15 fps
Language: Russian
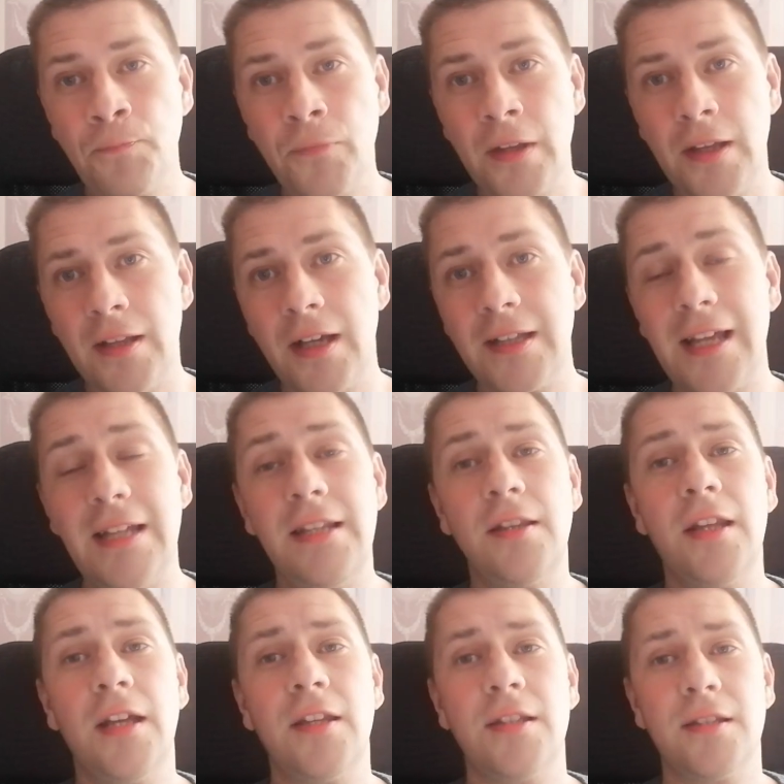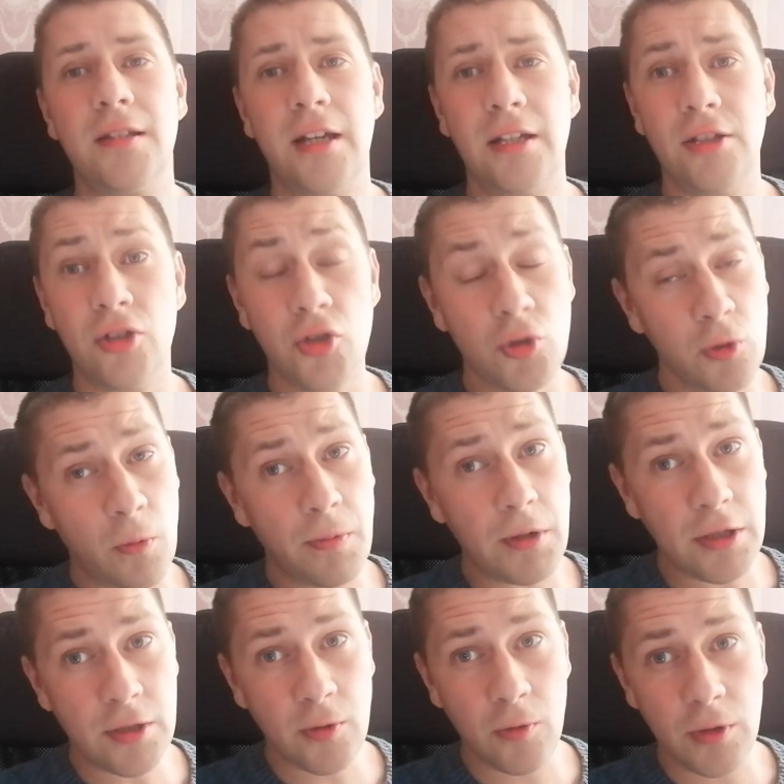Иногда не надо знать, что
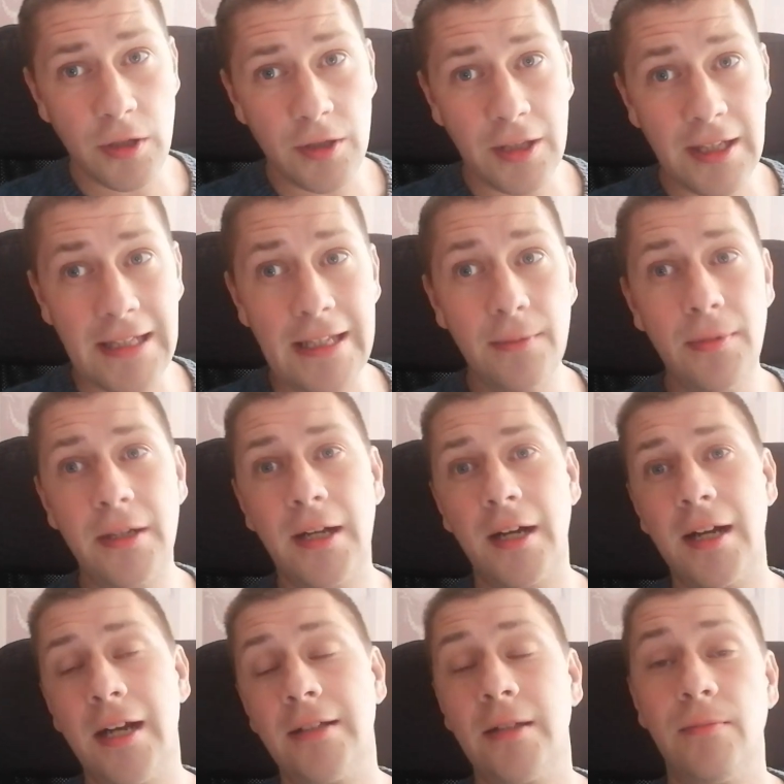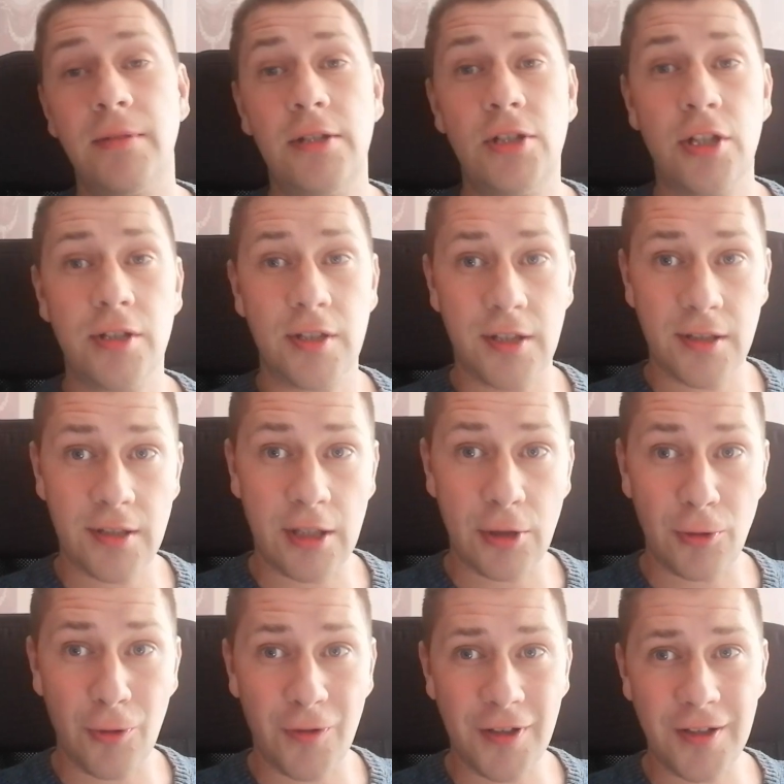происходит на небе, какая там сейчас
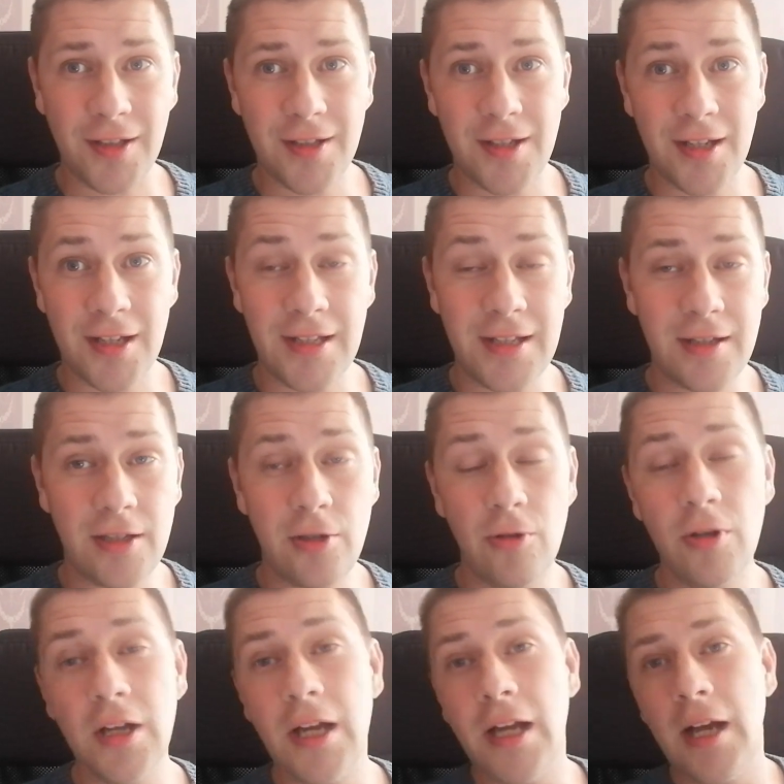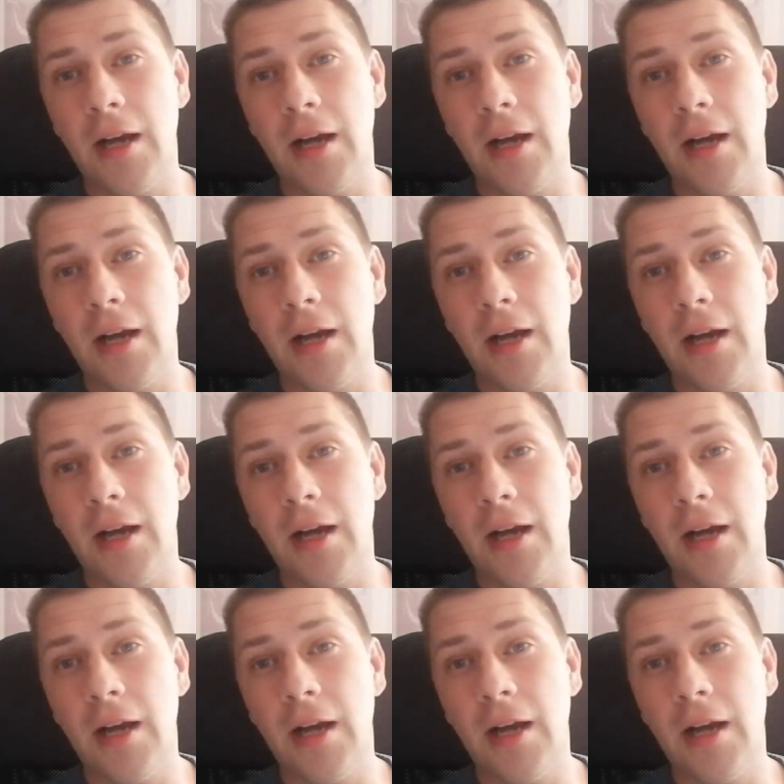расстановка, так сказать, сил.